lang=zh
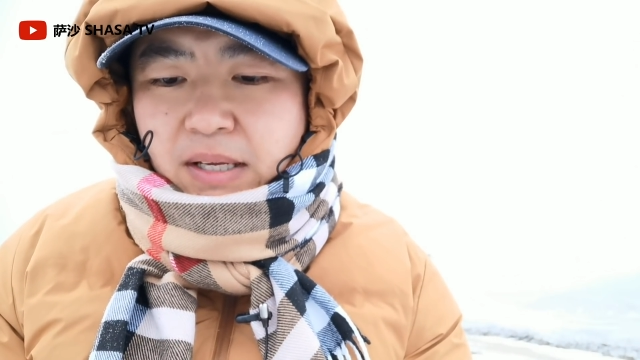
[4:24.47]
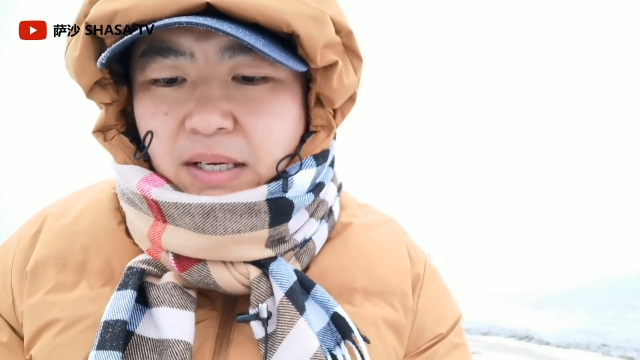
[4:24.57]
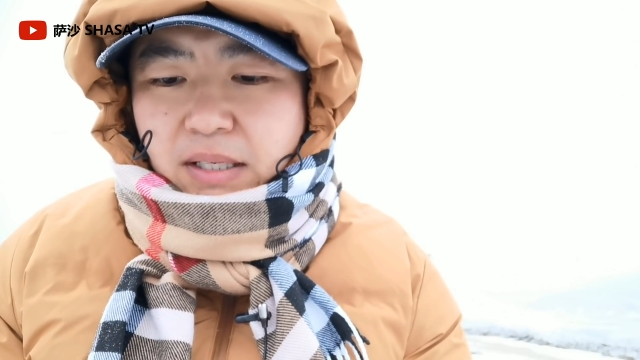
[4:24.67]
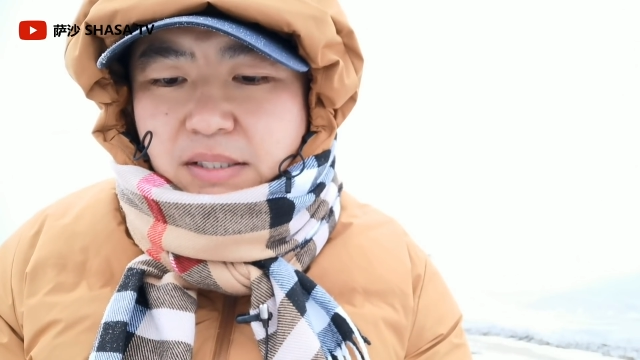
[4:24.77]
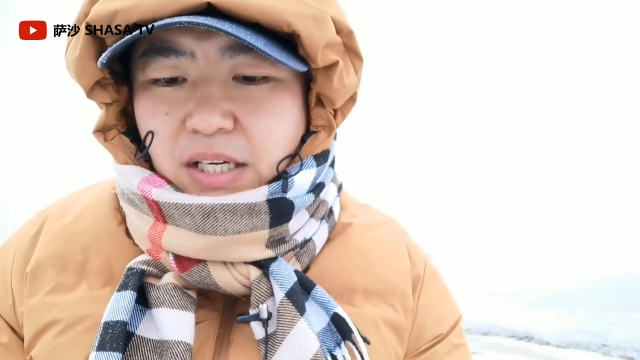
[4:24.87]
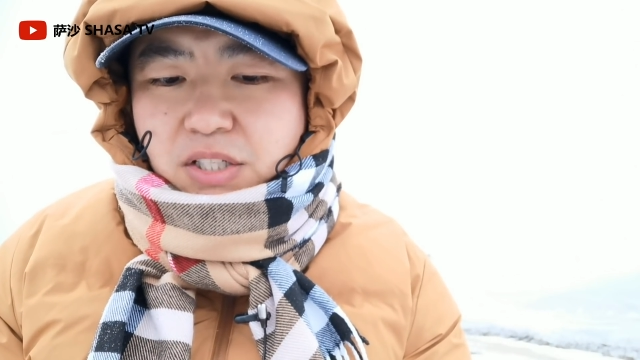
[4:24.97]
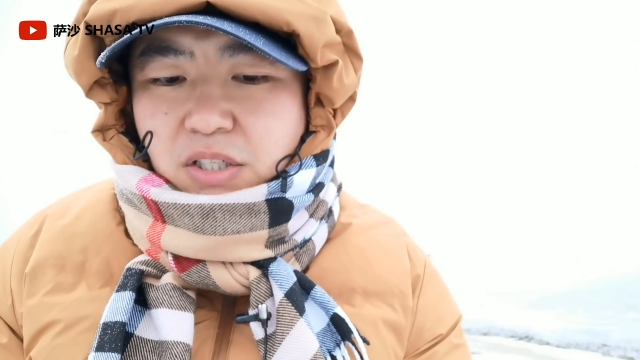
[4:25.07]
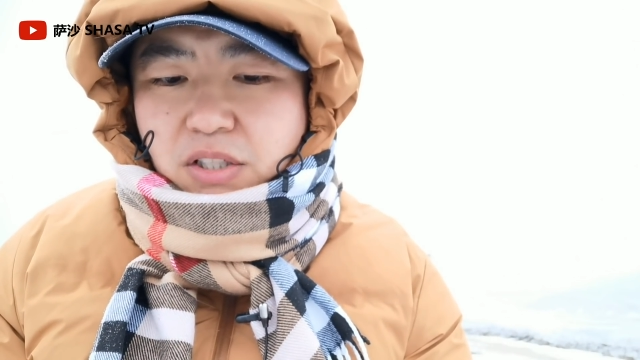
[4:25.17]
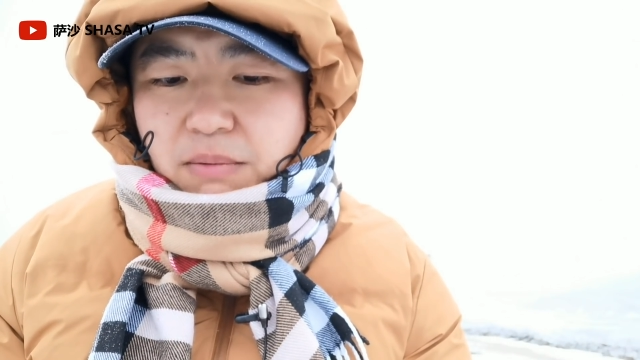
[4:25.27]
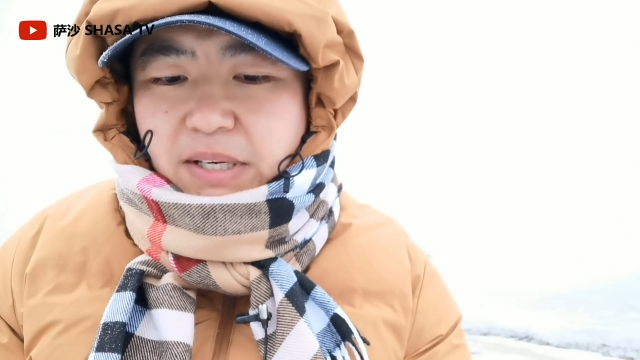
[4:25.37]
啊，在社
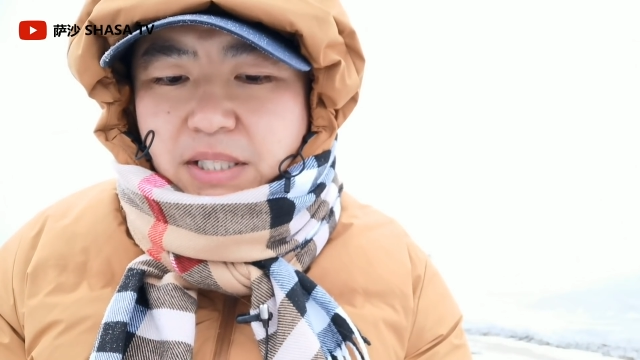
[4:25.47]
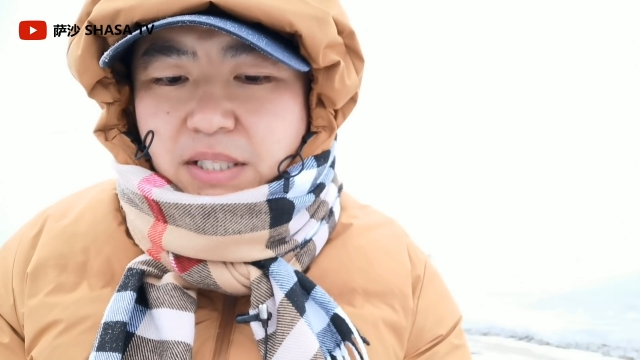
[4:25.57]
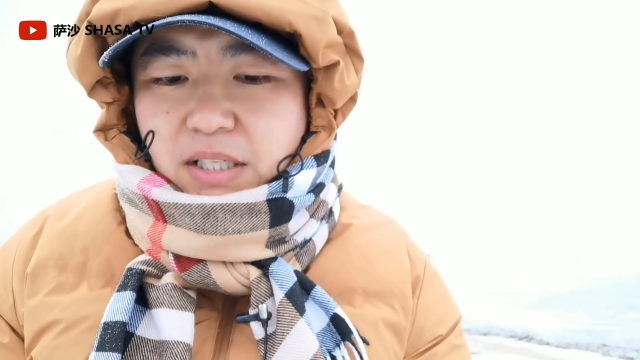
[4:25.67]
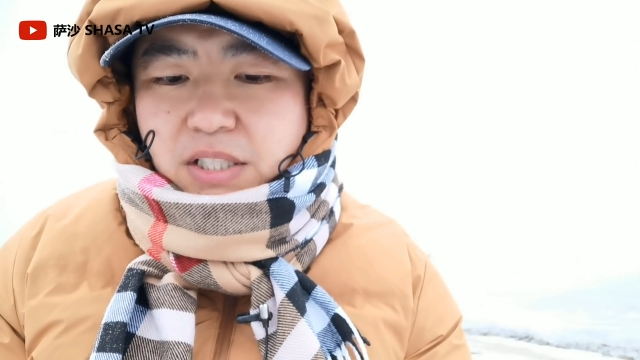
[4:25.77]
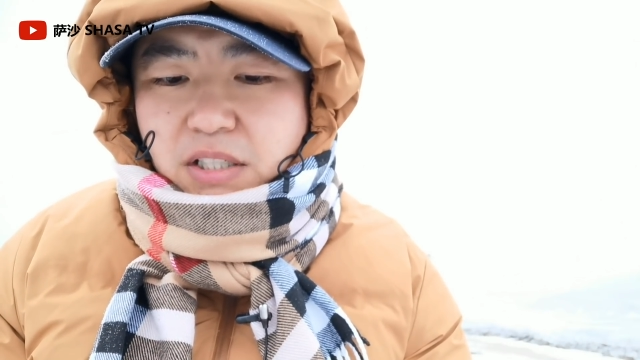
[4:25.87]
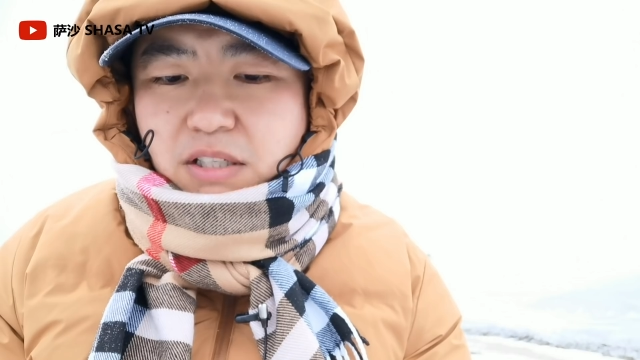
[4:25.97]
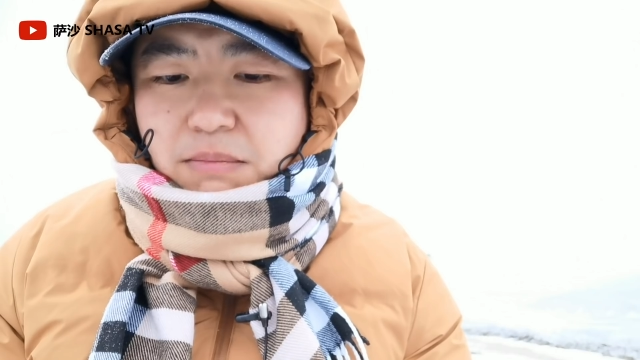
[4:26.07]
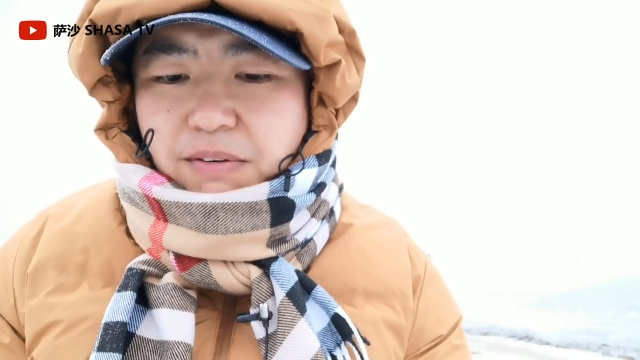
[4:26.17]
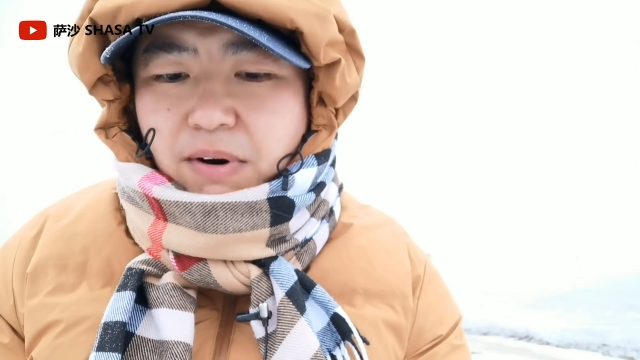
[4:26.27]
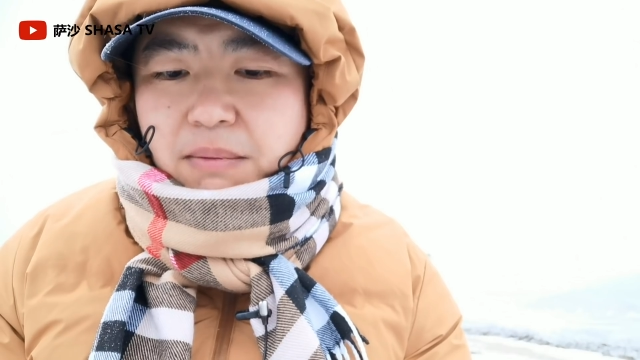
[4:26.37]
交媒体上向日
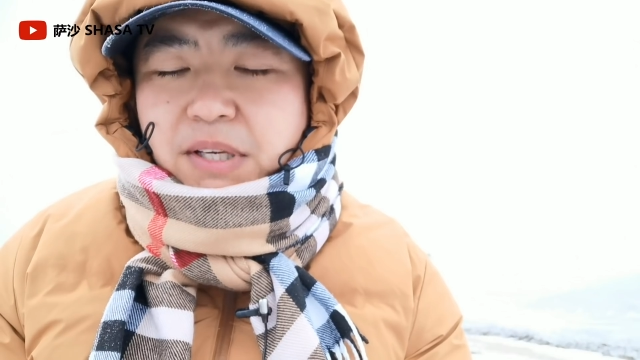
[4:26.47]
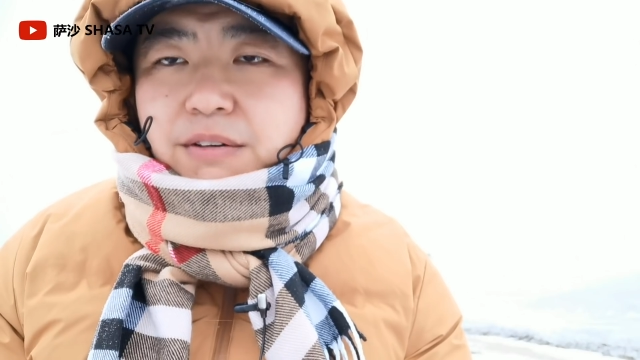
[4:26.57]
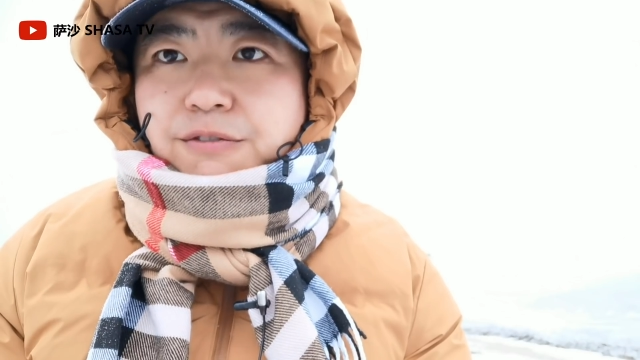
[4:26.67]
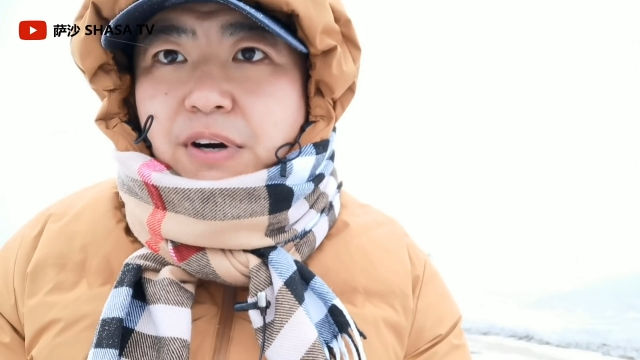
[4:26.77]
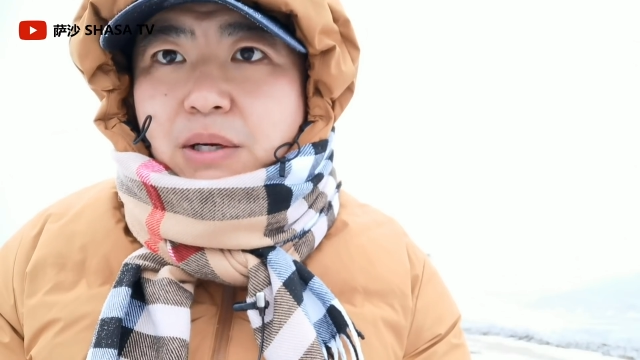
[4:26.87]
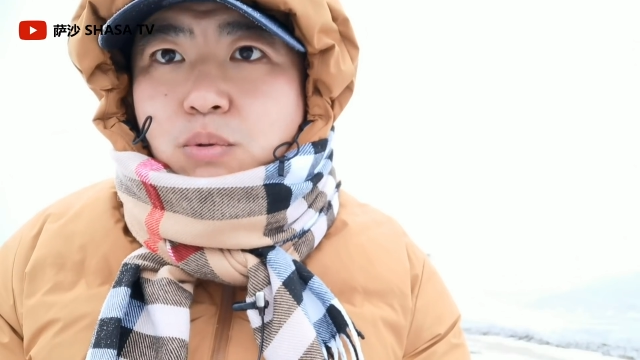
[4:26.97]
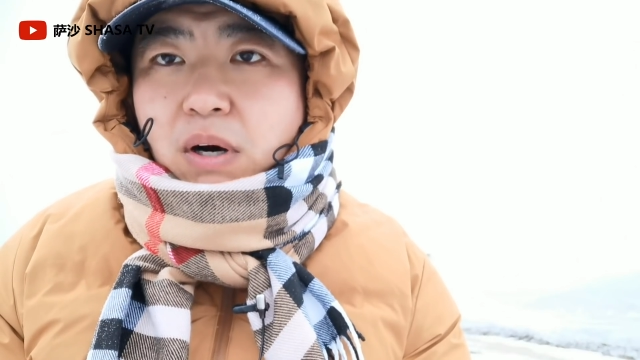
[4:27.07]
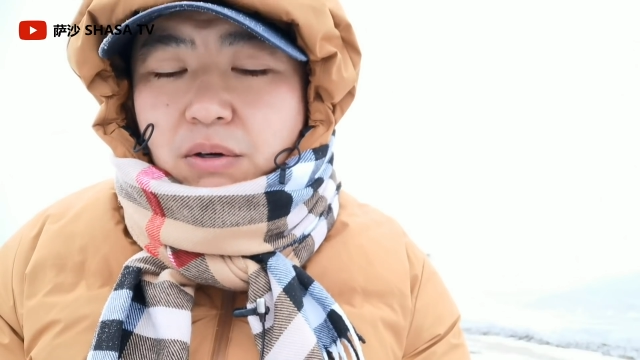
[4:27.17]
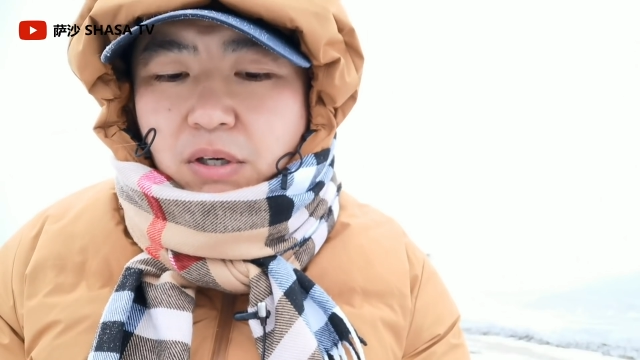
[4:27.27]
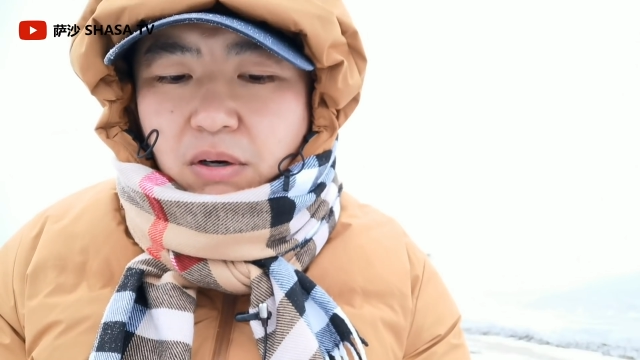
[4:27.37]
本网民发出号召。